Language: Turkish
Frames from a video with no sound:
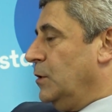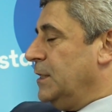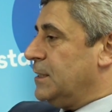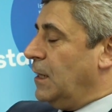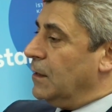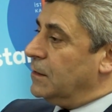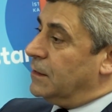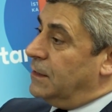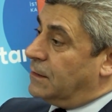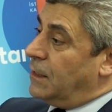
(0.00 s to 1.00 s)
Dolayısıyla
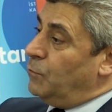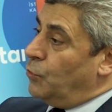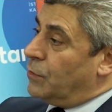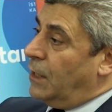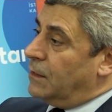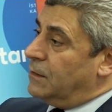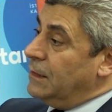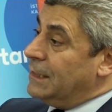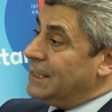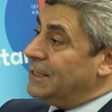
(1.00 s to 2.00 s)
artık İstanbul
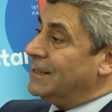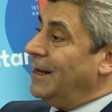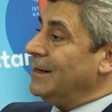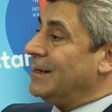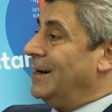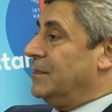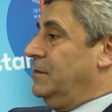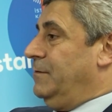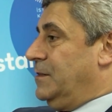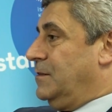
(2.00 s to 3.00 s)
Kart'ın dijital
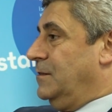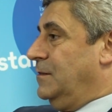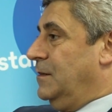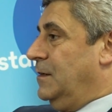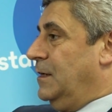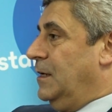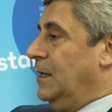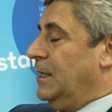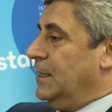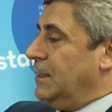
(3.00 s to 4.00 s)
kartı var.
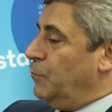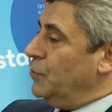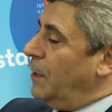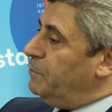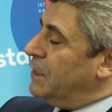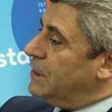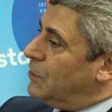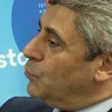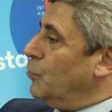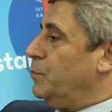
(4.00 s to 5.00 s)
Bunu yapmanız
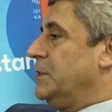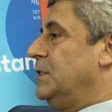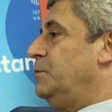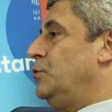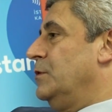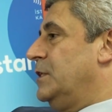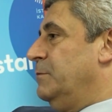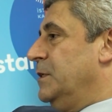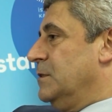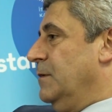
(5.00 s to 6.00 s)
için çok basit bir
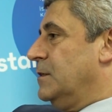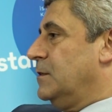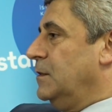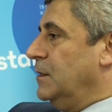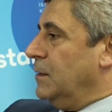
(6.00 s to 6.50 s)
yönteminiz var.